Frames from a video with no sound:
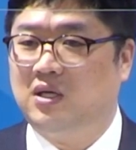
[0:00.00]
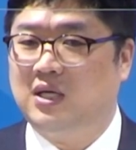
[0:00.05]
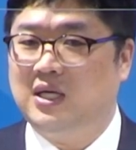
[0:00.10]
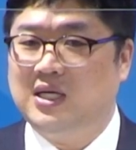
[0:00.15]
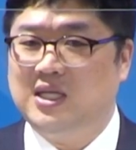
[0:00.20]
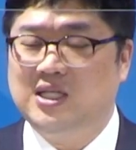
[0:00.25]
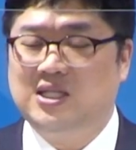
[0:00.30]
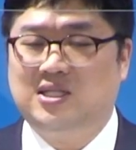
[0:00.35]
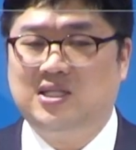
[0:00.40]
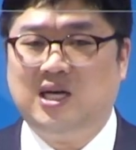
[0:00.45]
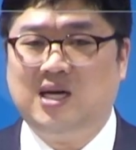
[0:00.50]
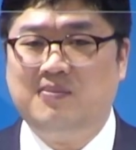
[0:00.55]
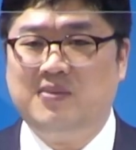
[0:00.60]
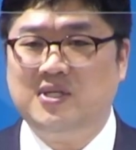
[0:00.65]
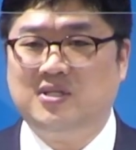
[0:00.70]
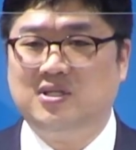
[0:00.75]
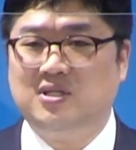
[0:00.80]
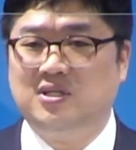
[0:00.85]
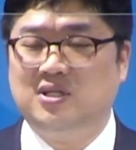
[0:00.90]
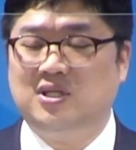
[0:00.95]
이스라엘
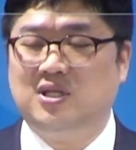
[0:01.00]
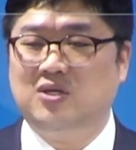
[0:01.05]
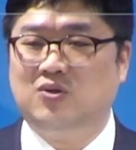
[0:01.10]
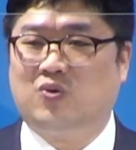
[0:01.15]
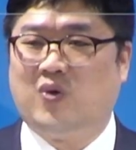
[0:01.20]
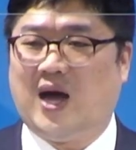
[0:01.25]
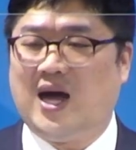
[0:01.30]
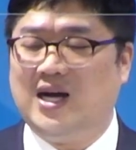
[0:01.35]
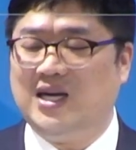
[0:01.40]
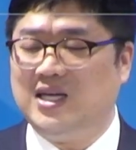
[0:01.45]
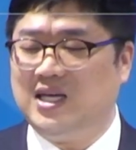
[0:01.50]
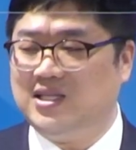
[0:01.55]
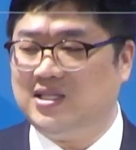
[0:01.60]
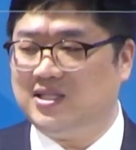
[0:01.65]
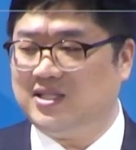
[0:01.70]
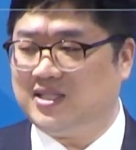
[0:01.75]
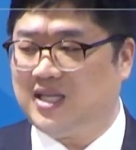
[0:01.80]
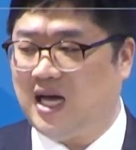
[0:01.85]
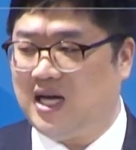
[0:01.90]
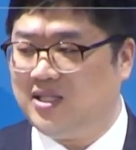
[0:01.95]
백성들을 광야에서
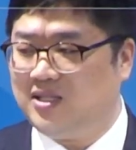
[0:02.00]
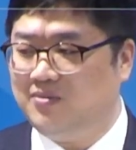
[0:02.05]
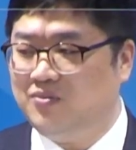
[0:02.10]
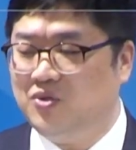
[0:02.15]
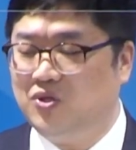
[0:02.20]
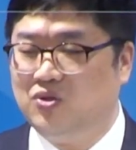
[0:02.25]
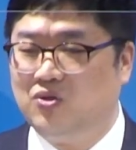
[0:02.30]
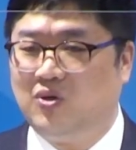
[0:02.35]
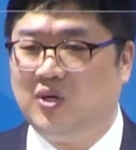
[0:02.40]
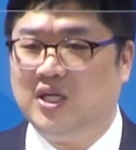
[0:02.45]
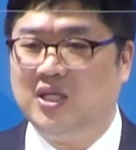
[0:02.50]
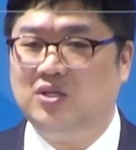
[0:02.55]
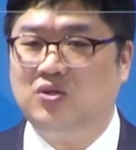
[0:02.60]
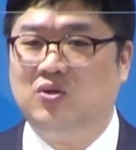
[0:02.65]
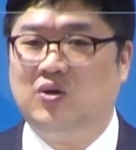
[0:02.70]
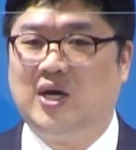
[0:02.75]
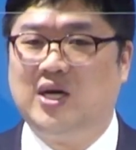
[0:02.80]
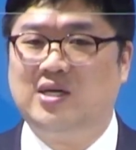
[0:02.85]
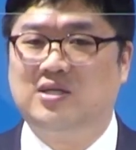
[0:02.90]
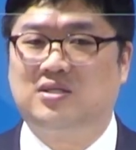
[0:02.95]
40년 동안
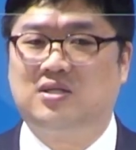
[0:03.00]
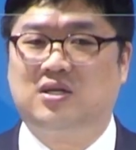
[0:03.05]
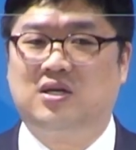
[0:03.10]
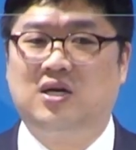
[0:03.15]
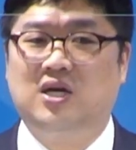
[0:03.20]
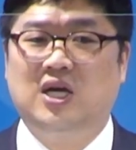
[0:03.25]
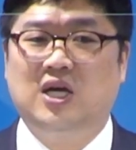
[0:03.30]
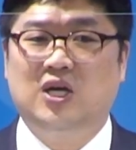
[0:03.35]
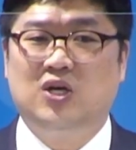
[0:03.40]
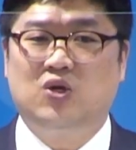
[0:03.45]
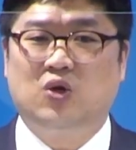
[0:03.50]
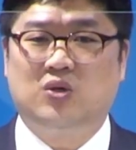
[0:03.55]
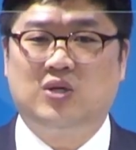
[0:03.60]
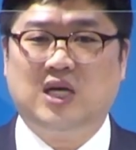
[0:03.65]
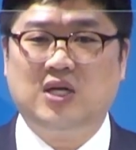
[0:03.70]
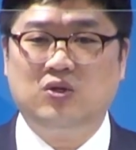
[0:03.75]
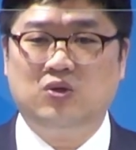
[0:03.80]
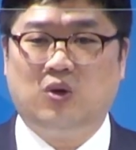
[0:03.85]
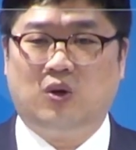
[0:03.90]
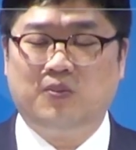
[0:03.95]
인도하여서
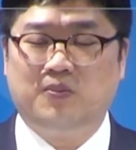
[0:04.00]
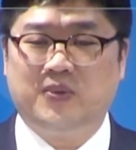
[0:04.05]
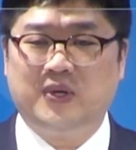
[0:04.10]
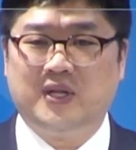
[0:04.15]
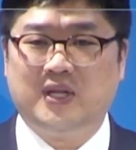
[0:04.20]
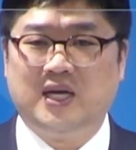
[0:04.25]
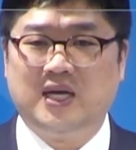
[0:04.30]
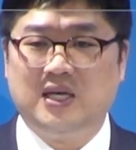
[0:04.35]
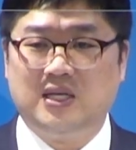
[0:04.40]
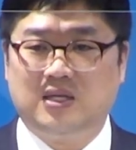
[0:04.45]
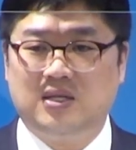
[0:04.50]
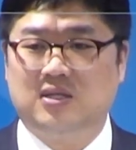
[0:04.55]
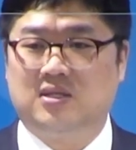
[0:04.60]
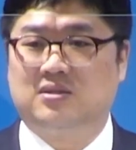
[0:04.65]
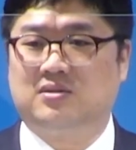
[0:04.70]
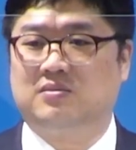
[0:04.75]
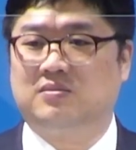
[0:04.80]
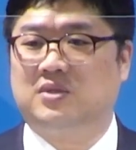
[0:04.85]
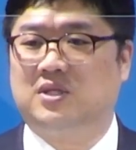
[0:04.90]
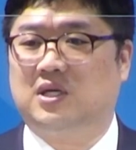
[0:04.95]
요단 동편에
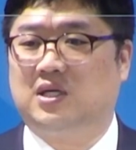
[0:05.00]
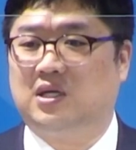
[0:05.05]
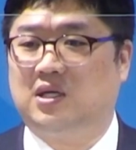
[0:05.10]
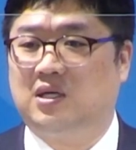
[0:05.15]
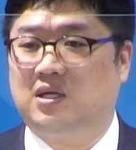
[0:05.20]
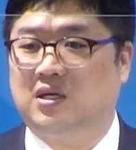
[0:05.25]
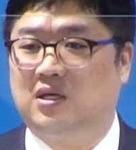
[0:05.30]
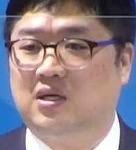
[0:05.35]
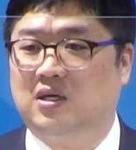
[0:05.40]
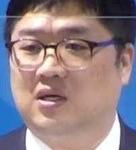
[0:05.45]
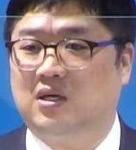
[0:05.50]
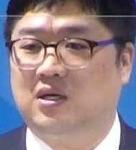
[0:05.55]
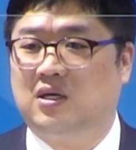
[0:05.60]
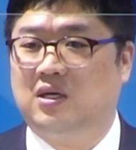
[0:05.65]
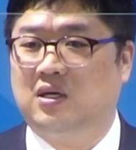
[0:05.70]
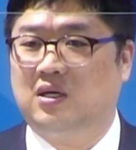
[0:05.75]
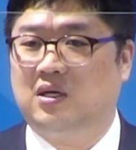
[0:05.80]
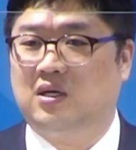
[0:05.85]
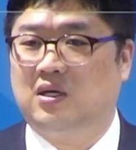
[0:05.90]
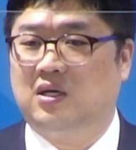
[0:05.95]
이르렀습니다.
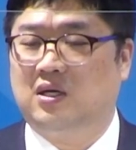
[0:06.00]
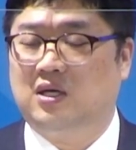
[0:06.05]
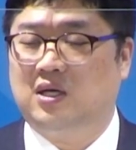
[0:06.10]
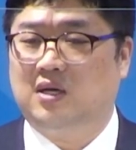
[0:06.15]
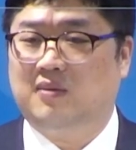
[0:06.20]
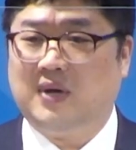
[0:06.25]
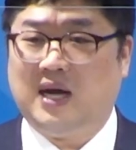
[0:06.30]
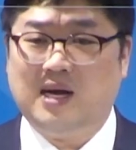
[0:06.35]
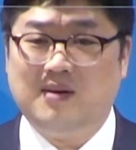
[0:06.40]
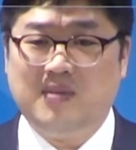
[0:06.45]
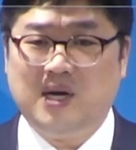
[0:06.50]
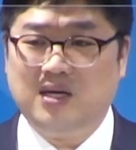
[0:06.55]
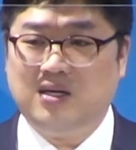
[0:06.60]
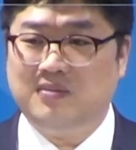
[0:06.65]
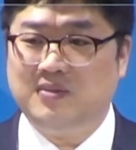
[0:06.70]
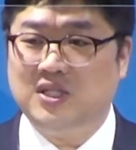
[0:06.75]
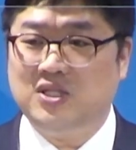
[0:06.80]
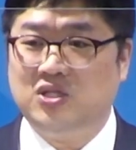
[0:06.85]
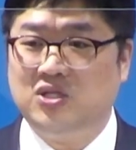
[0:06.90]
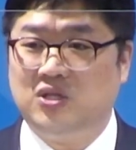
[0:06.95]
여러분 할
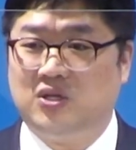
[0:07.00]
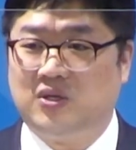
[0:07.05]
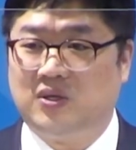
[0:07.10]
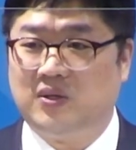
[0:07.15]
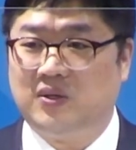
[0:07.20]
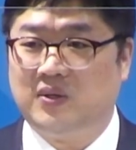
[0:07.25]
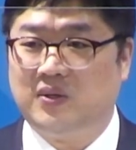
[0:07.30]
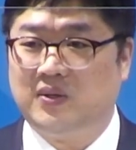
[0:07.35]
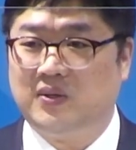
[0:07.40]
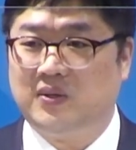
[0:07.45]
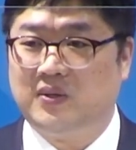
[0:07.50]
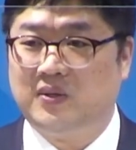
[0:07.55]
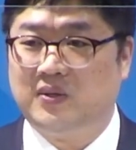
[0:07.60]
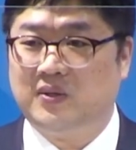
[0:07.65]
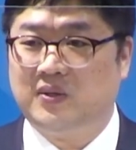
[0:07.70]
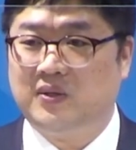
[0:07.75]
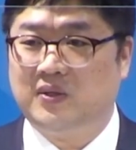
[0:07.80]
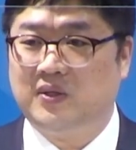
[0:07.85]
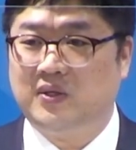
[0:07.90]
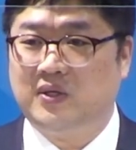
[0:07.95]
만큼 했지요.
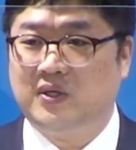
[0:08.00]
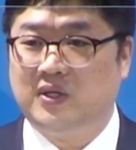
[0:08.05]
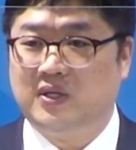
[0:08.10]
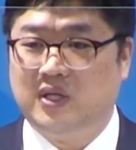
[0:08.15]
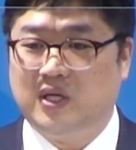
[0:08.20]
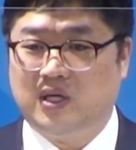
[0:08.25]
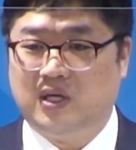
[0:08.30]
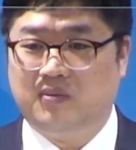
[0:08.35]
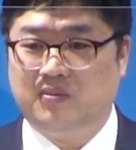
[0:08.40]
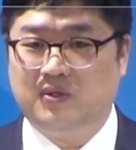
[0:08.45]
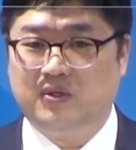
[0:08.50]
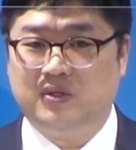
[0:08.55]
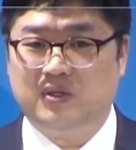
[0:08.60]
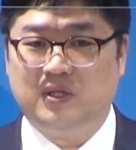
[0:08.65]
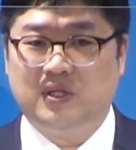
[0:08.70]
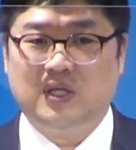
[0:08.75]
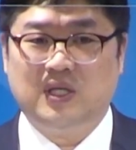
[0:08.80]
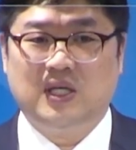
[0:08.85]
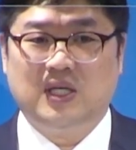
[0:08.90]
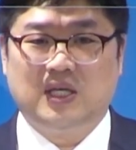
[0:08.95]
근데 여러분
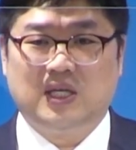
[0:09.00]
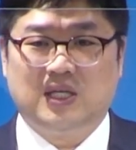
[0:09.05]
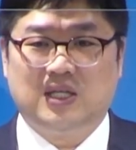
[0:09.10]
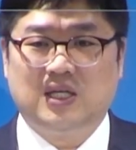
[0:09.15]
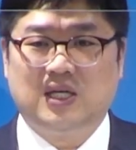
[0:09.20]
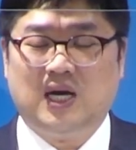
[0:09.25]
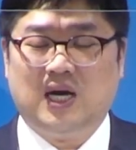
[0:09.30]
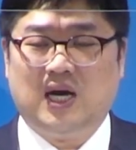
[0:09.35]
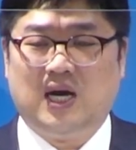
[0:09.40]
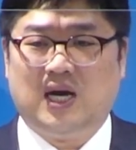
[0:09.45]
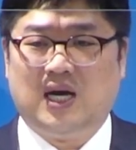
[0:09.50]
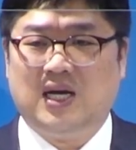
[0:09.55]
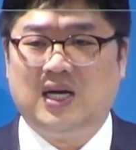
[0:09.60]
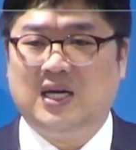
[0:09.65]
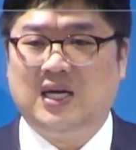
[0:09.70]
그가